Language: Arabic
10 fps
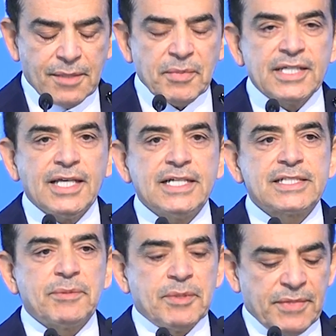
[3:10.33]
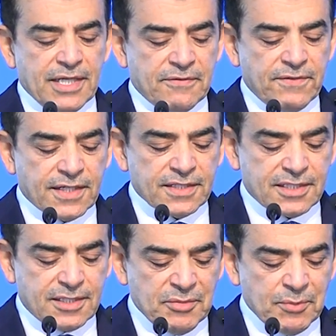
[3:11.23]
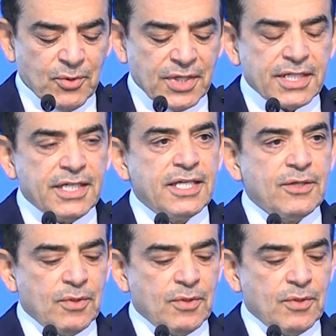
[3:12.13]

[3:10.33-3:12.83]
17% فقط من مواقعه